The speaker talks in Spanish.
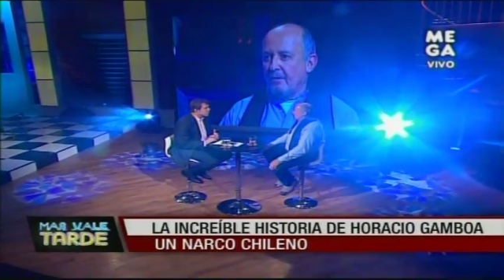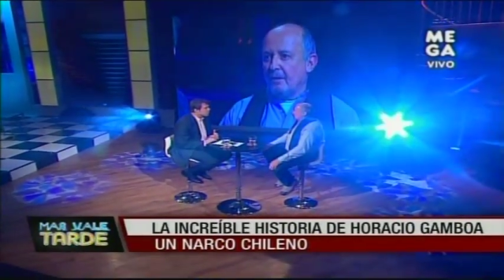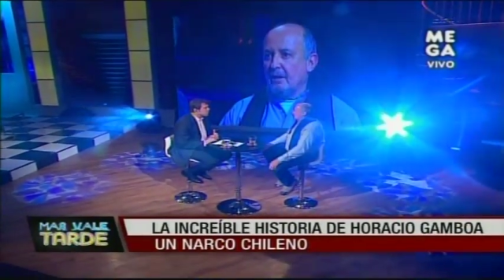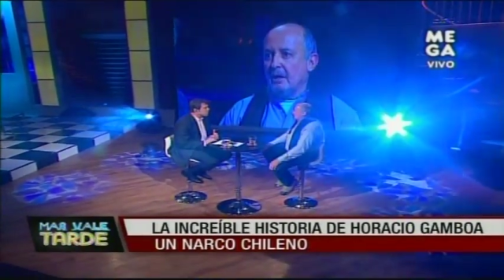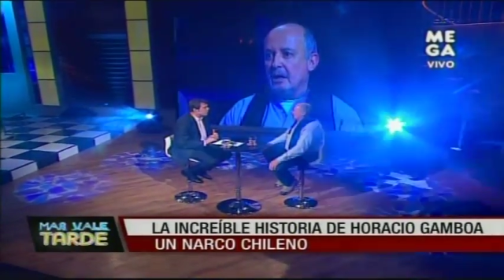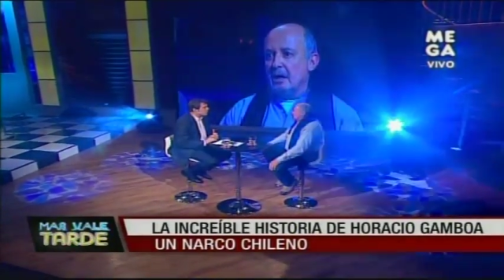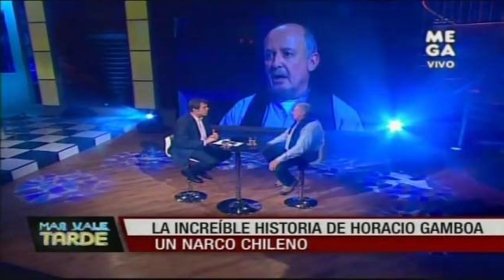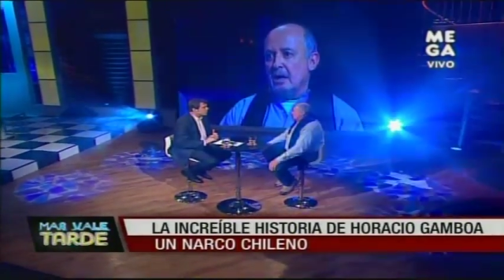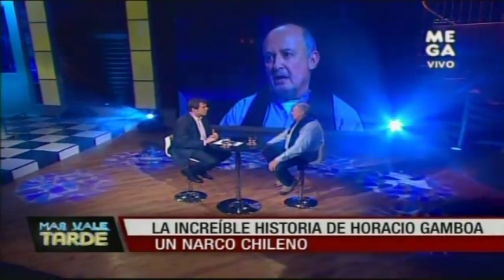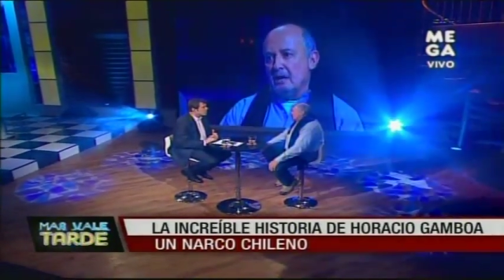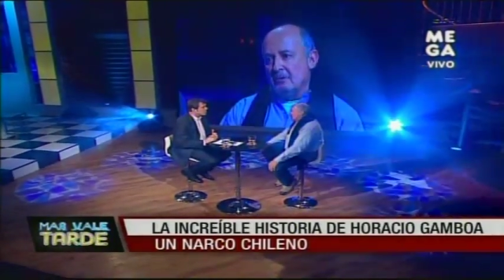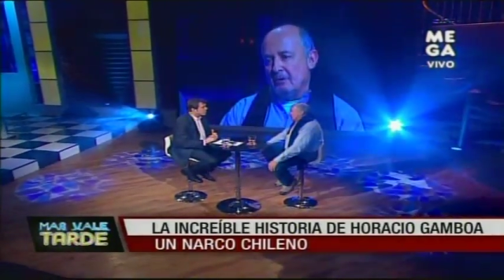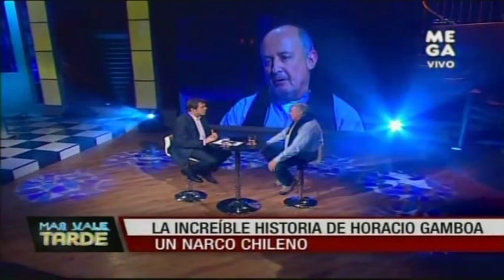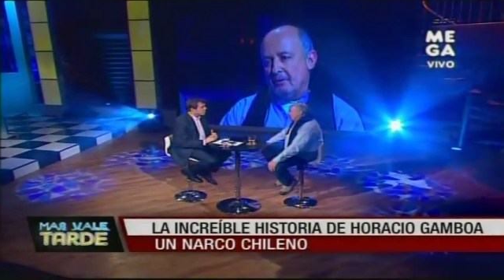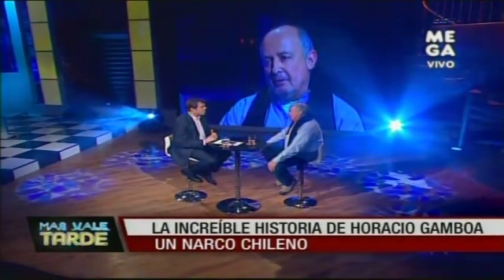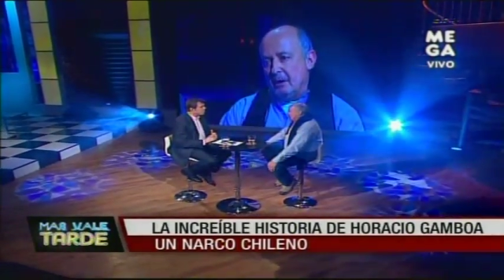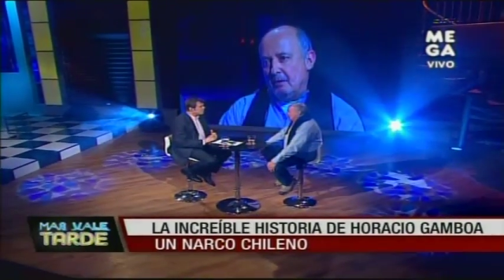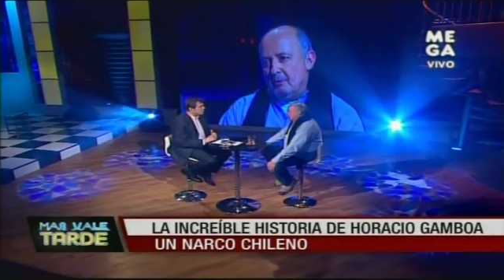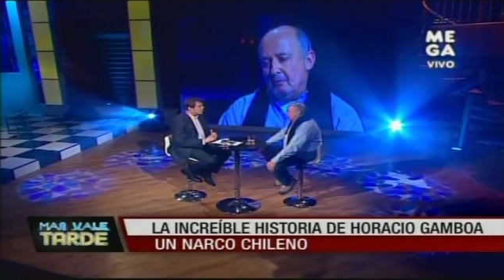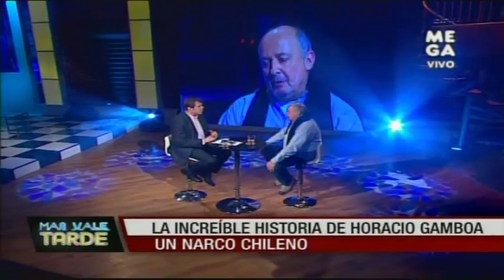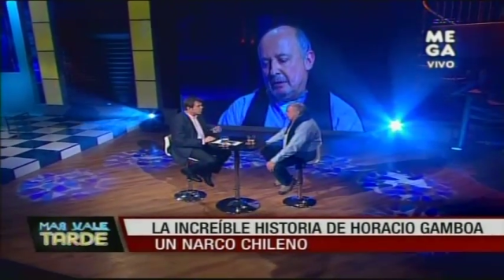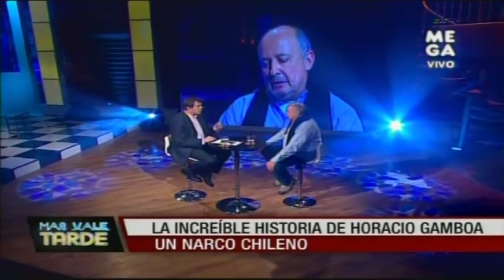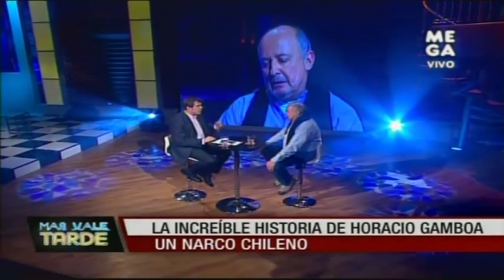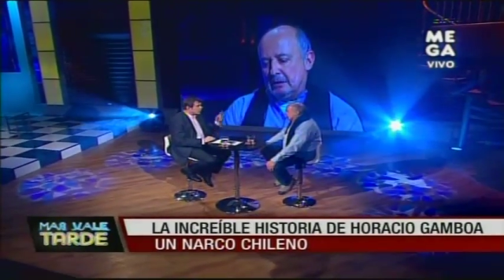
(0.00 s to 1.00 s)
Claro, había
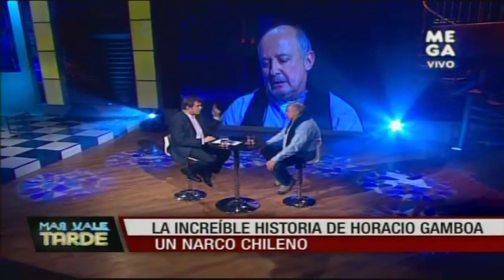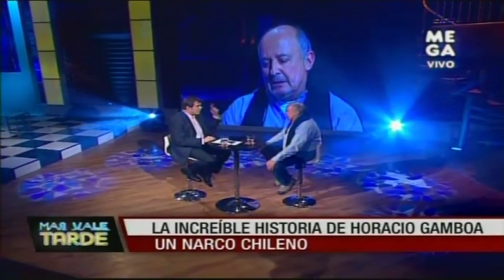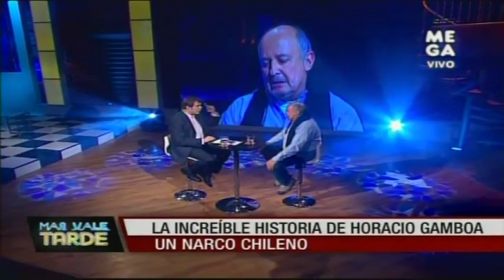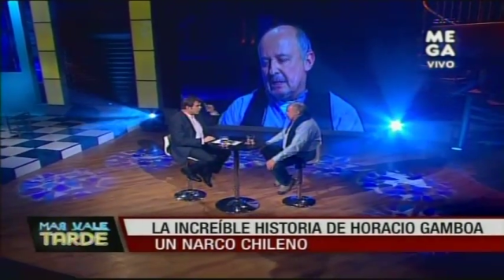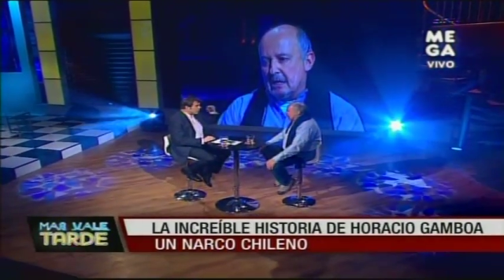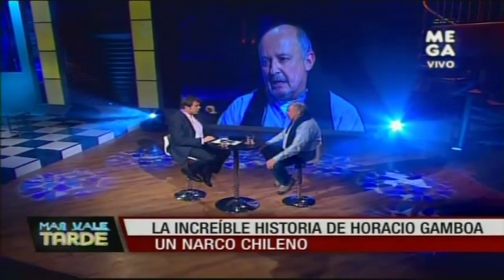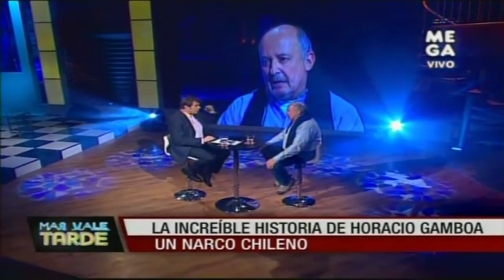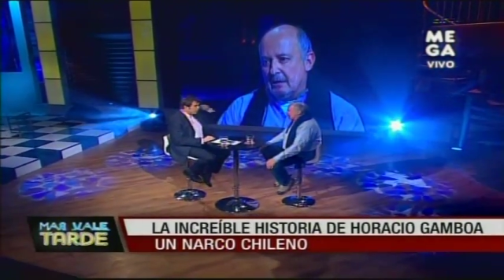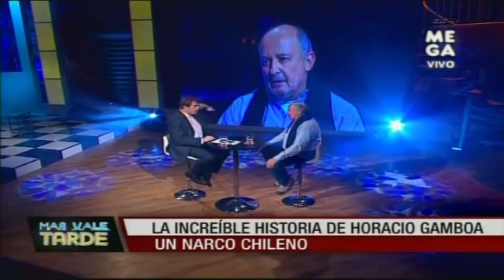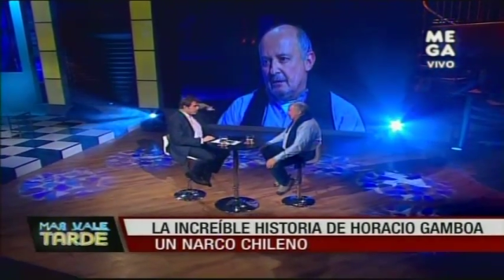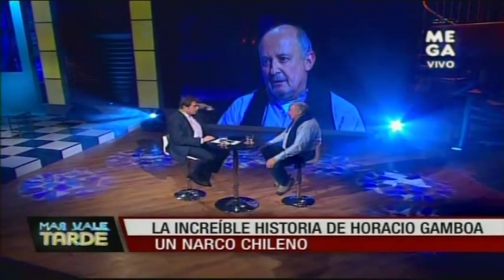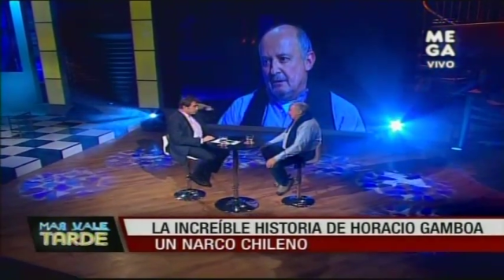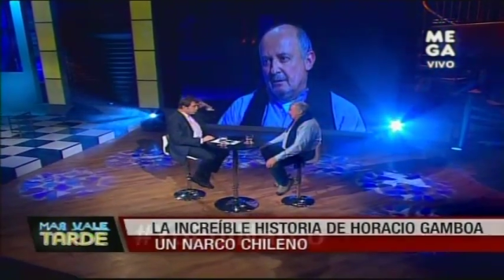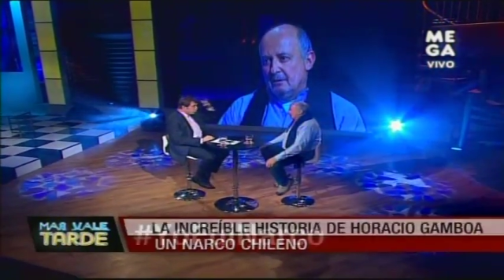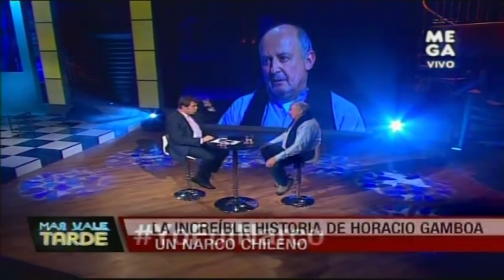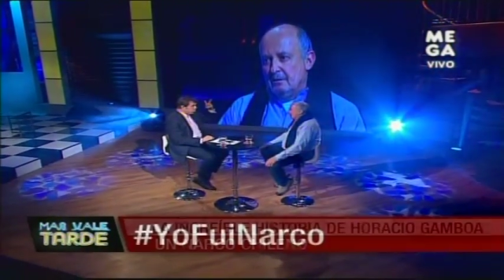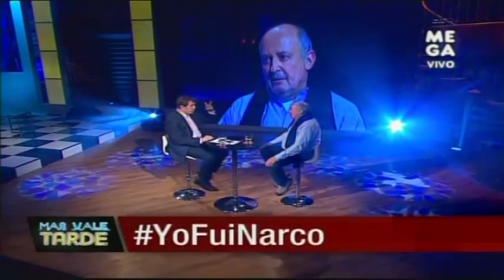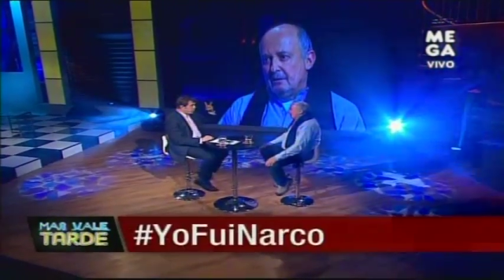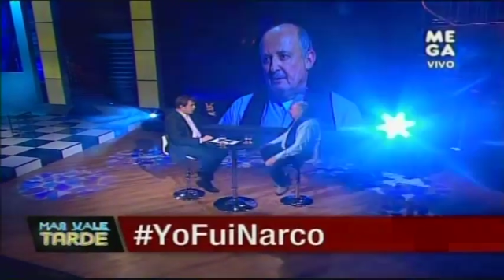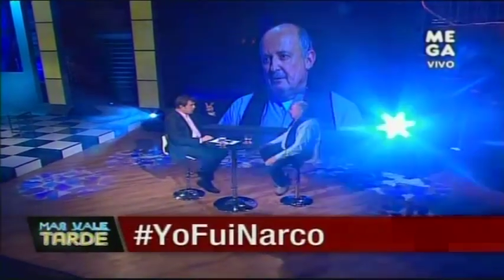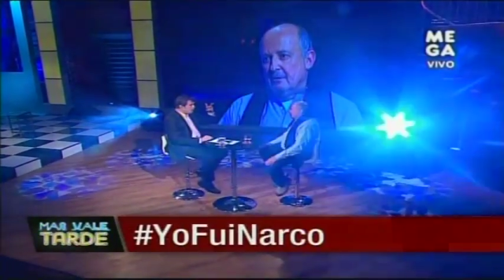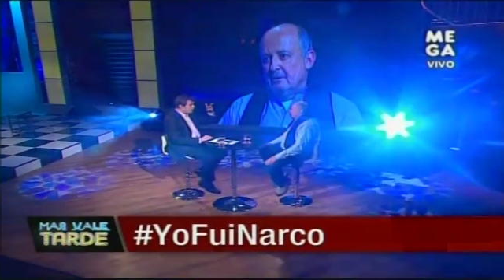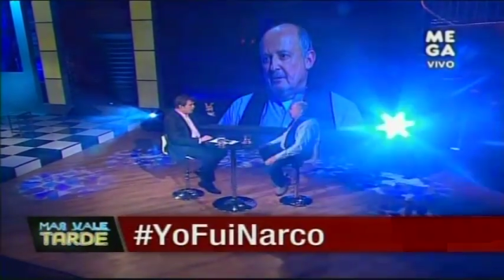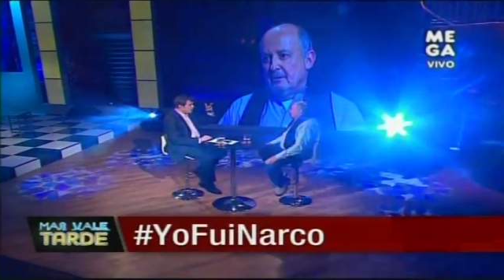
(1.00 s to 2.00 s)
vuelta atrás. ¿Estaba en tus
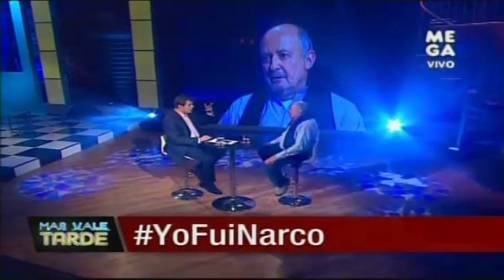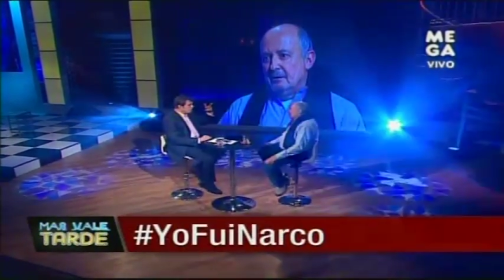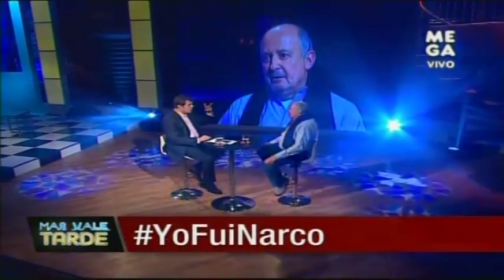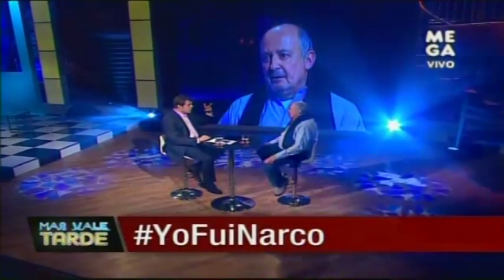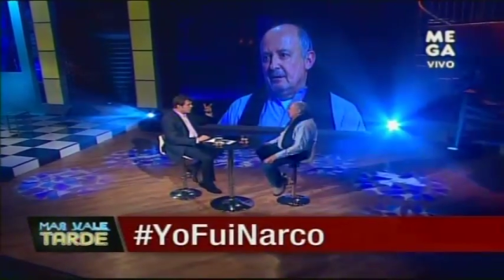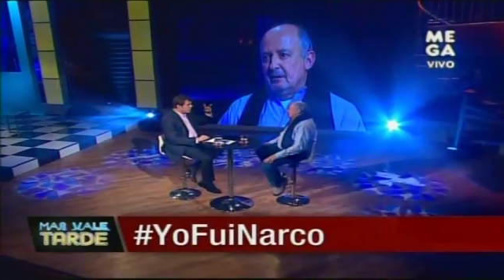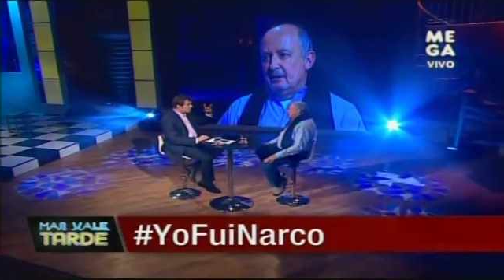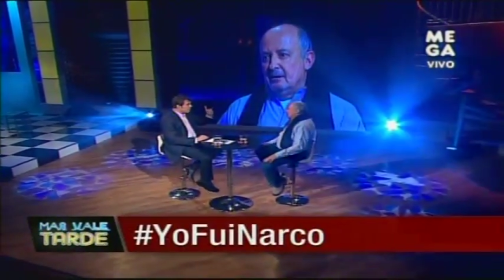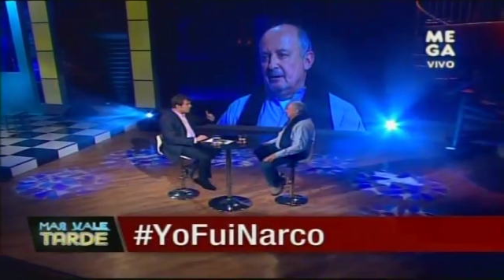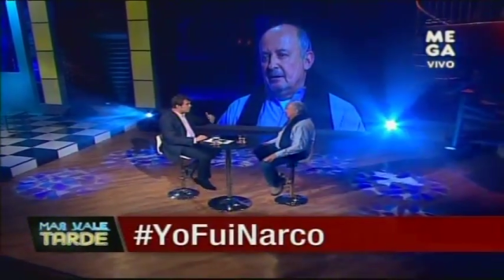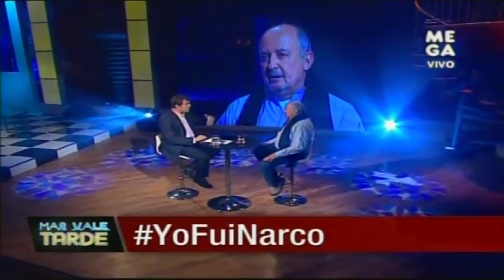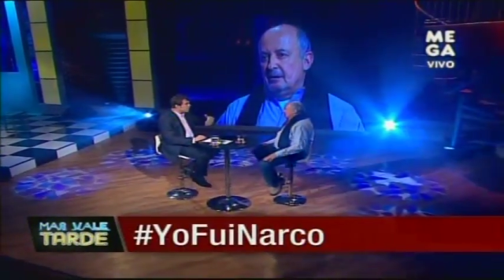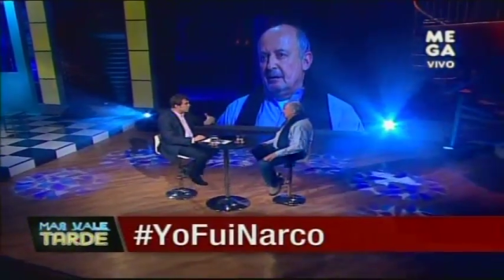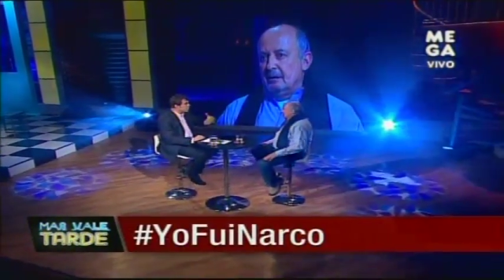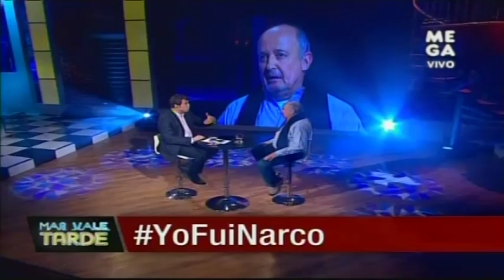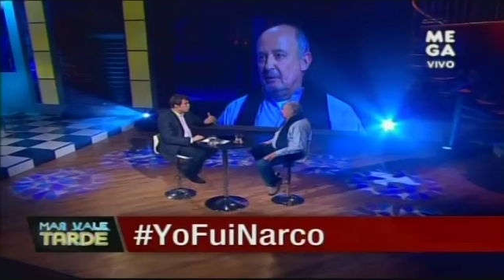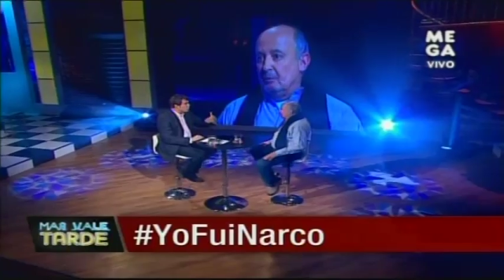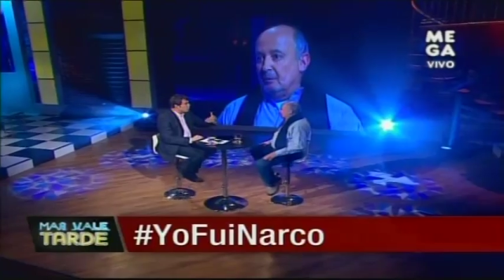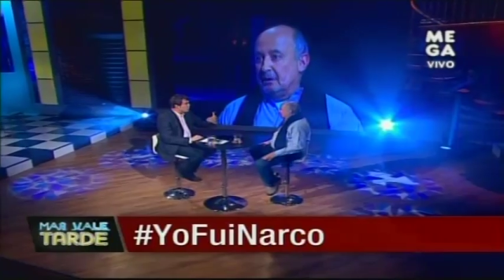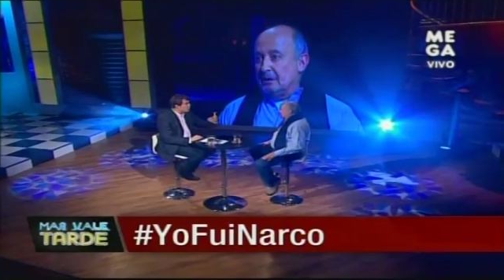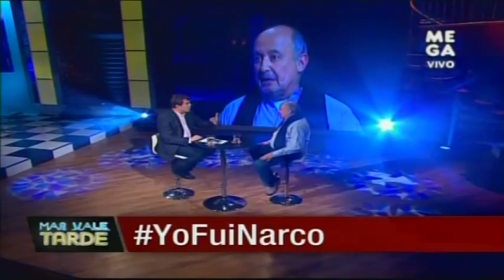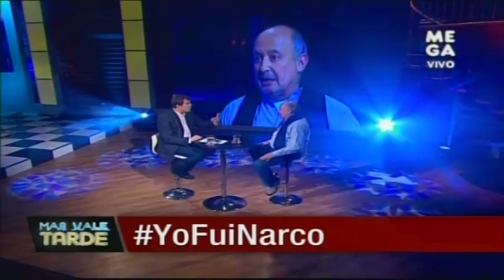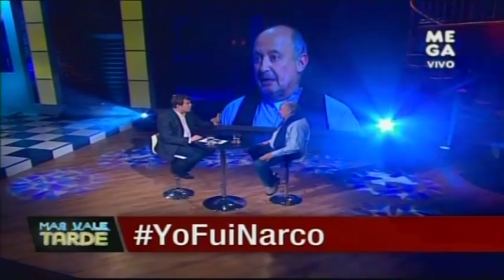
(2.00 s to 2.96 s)
planes? ¿Iba ¿La vuelta